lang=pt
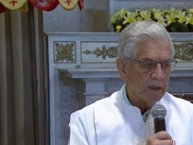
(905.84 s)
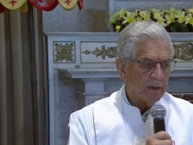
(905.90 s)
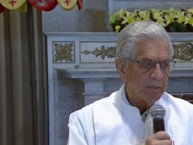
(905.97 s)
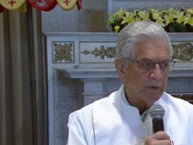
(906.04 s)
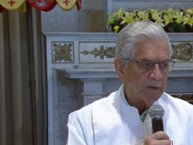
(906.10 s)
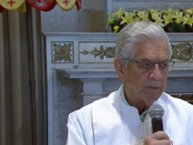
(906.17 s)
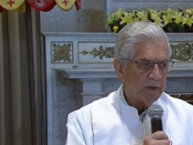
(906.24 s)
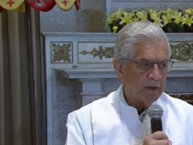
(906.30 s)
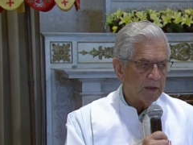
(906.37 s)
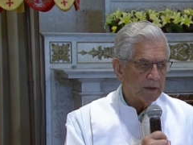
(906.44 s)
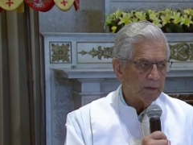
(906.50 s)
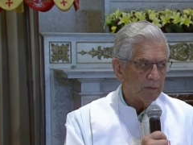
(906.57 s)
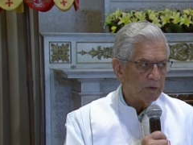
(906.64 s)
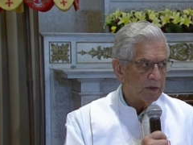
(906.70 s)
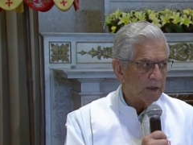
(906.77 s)
a
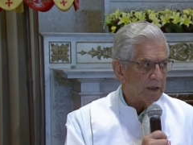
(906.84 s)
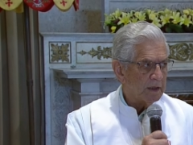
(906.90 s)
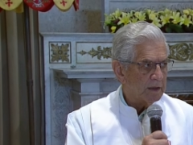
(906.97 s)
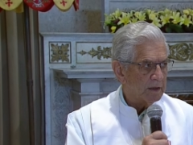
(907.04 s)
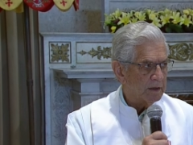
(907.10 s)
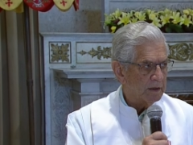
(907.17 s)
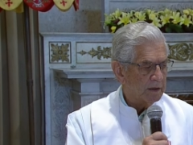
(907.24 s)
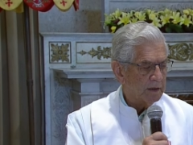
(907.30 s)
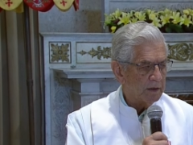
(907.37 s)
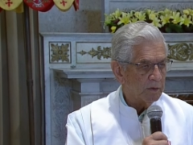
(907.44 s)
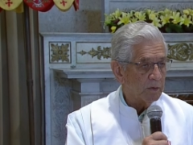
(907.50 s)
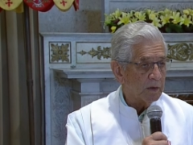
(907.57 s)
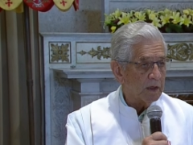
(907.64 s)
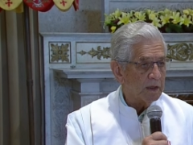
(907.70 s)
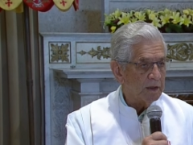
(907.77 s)
primeira mulher
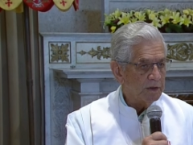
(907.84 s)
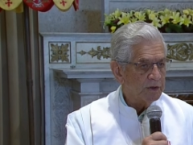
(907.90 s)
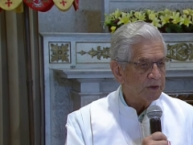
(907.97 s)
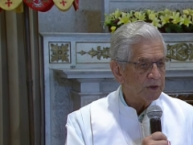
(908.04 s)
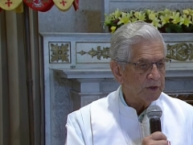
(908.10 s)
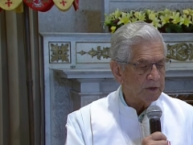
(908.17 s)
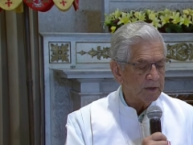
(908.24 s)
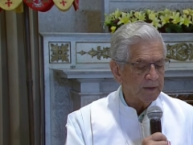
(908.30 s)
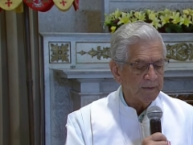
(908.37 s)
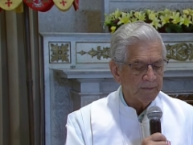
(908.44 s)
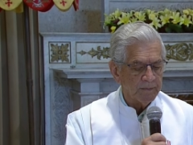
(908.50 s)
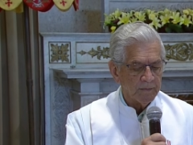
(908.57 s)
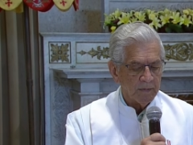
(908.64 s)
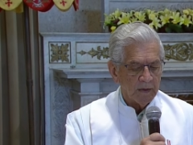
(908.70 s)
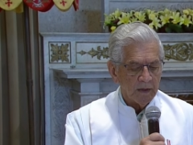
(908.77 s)
eucarística.
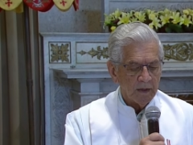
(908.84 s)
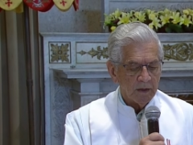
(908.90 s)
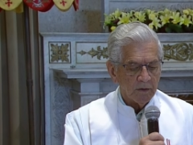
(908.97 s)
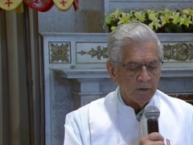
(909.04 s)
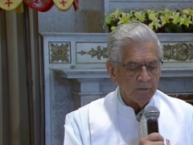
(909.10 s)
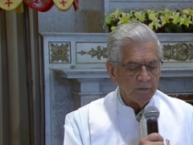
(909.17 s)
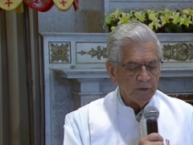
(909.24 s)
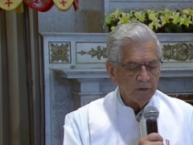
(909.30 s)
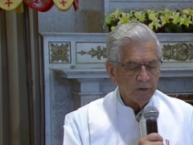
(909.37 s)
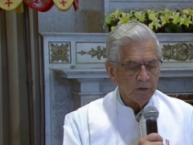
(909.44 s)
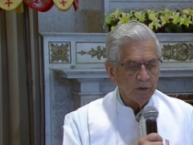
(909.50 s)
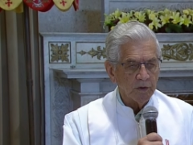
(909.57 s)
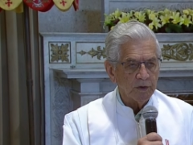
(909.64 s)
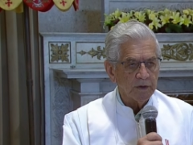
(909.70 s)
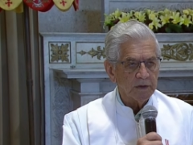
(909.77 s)
Convido
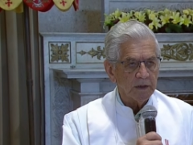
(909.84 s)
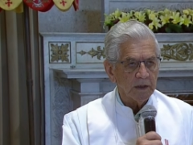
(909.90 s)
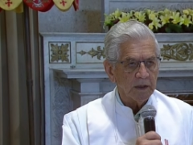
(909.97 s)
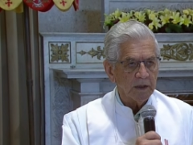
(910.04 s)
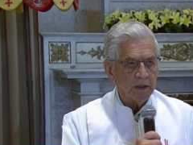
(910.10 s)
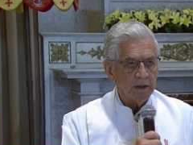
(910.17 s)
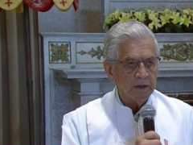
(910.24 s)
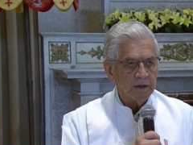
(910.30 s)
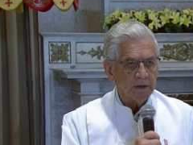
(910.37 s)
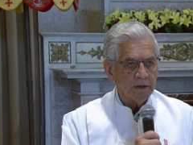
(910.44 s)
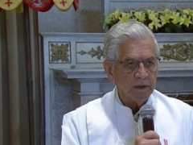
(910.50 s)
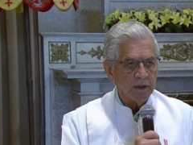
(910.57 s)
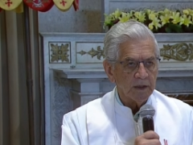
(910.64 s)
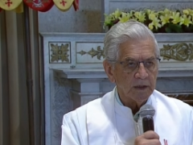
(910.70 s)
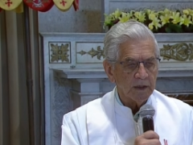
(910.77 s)
todos aqueles
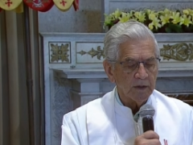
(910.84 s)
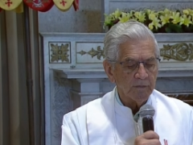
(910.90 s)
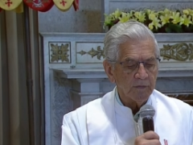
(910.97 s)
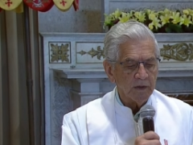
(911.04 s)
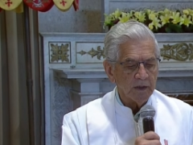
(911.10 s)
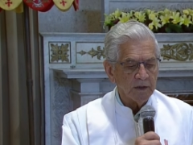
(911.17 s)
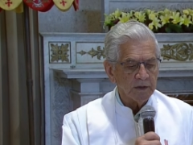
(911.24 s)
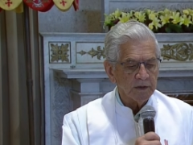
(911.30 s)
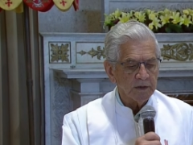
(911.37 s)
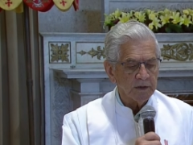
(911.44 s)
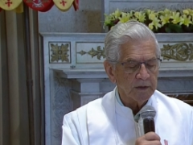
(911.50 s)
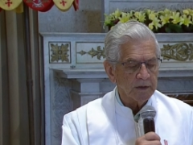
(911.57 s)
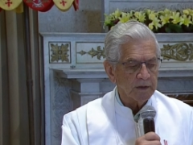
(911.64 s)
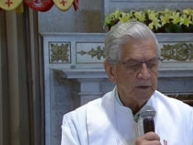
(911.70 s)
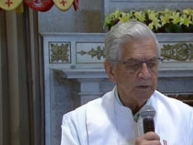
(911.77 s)
que,
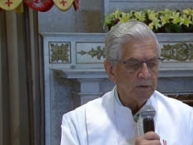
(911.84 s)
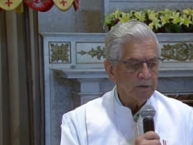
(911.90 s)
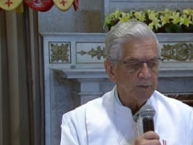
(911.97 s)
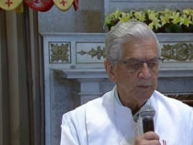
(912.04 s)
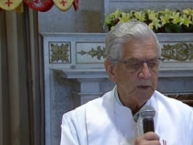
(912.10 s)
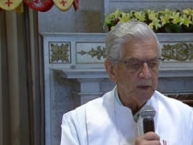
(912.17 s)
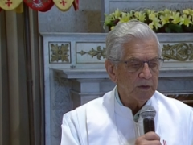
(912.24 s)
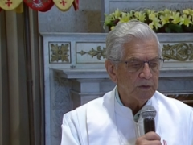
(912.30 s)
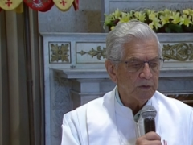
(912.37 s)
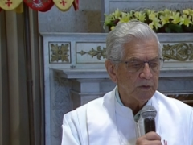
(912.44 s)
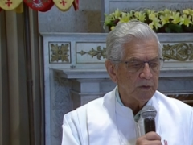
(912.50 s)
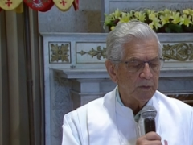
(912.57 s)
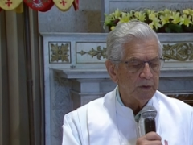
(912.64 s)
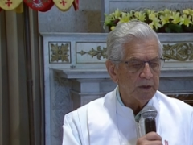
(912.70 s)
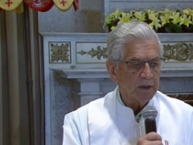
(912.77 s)
através dos meios de
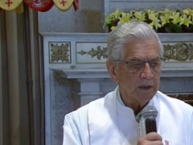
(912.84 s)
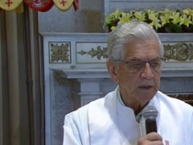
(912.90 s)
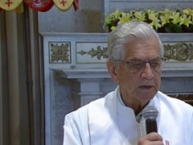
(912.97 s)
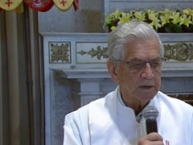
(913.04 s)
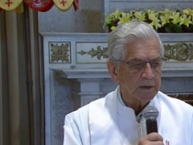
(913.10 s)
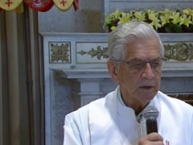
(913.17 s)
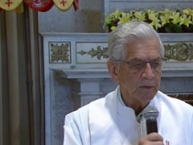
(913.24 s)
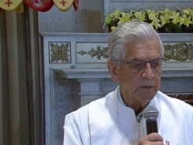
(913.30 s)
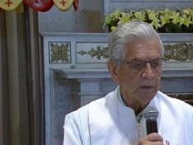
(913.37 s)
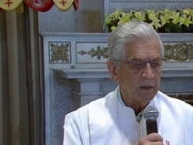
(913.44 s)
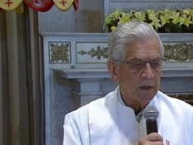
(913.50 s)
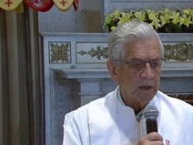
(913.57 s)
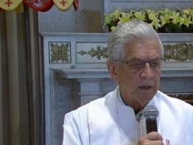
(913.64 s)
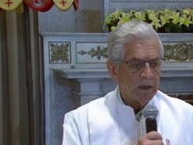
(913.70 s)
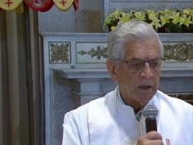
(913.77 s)
comunicação
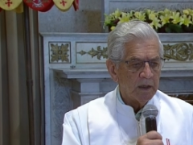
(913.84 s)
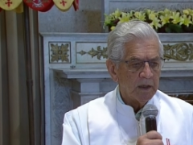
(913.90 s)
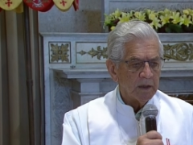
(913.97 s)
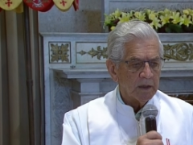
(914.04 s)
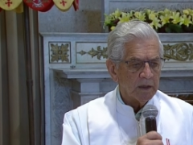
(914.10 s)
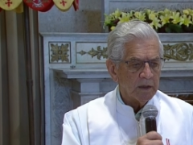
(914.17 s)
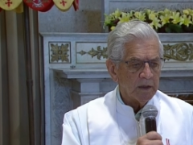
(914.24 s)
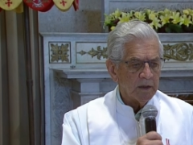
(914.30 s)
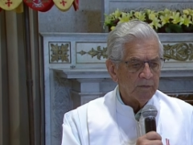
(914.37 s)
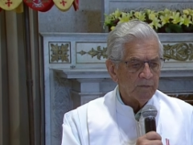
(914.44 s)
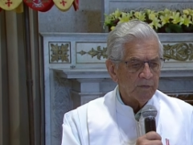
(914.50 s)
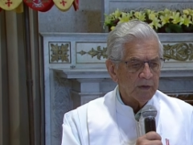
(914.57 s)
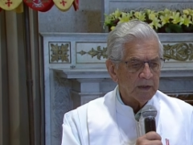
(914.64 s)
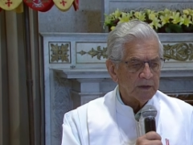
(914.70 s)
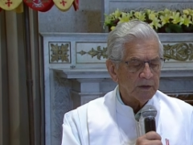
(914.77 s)
que
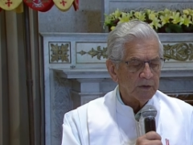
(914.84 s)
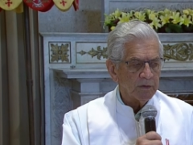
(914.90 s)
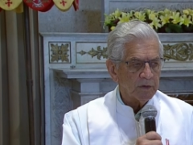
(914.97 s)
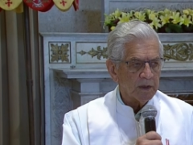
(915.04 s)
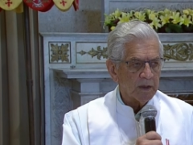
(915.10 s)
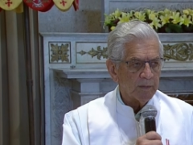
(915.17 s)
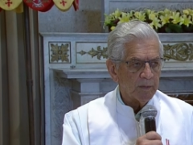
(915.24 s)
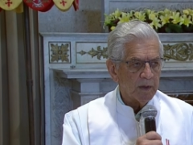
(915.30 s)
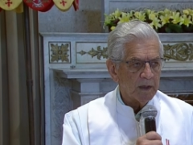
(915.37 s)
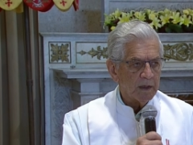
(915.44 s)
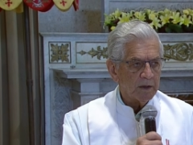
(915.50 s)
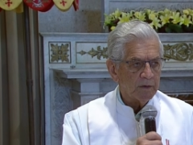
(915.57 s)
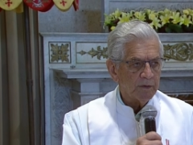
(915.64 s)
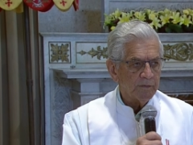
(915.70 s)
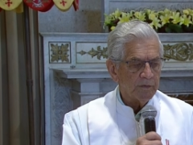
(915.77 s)
fazem o
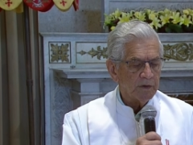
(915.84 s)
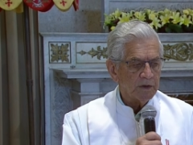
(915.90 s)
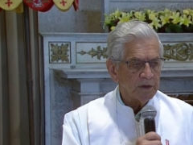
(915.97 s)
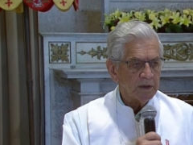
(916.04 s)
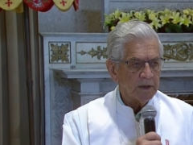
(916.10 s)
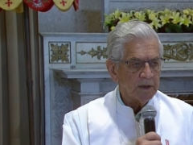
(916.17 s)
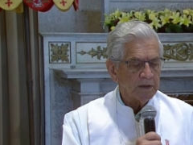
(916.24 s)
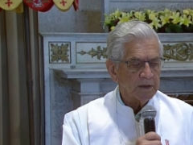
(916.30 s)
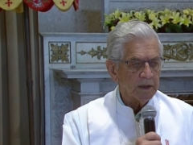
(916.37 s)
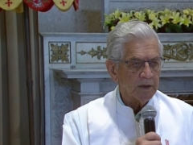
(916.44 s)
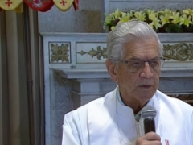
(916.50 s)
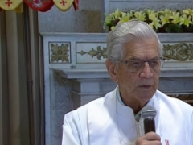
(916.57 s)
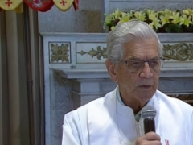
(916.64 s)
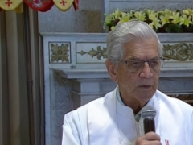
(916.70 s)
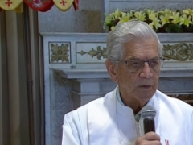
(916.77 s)
trabalho
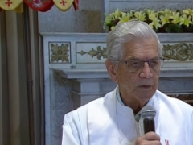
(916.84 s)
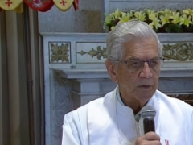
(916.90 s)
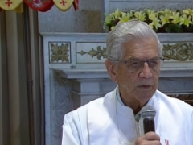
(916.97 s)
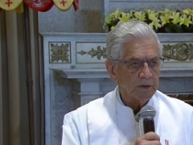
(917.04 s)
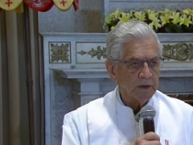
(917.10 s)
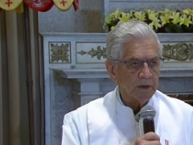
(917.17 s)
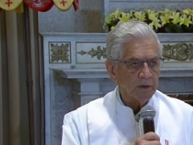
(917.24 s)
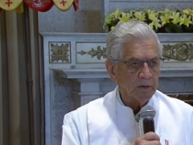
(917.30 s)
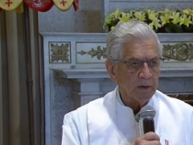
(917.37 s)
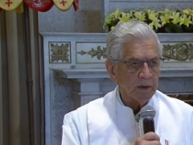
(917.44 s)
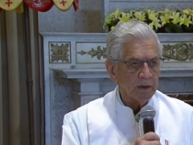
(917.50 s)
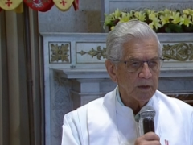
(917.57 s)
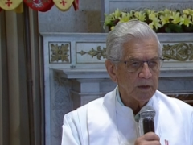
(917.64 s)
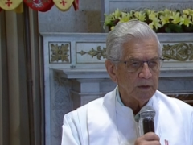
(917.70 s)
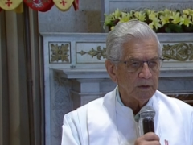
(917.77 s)
evangelizador do
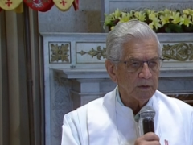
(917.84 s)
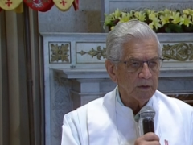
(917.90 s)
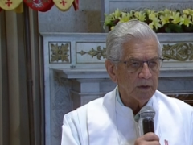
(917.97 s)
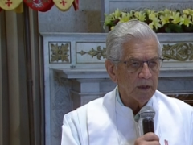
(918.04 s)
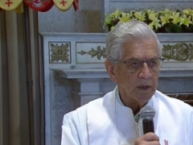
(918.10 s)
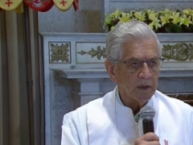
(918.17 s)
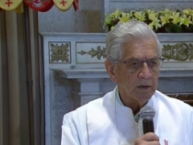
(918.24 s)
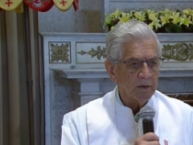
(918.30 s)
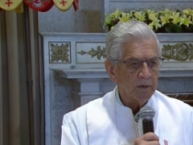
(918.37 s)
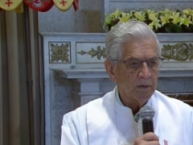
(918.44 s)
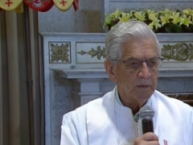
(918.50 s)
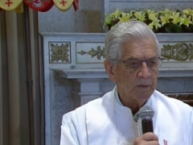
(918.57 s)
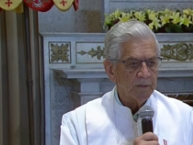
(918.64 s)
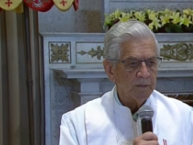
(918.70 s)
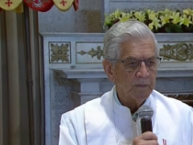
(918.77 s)
Santuário
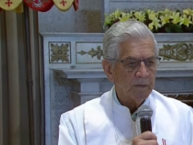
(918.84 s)
Nacional,